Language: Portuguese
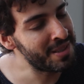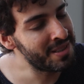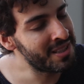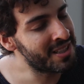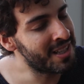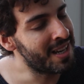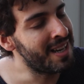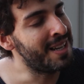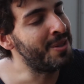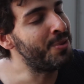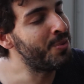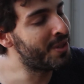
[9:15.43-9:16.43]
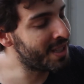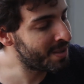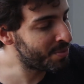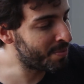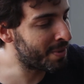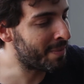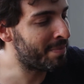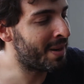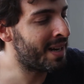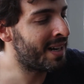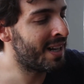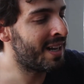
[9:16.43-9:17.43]
pensar, um tempo para
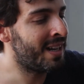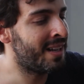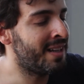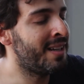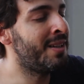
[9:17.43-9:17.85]
parar,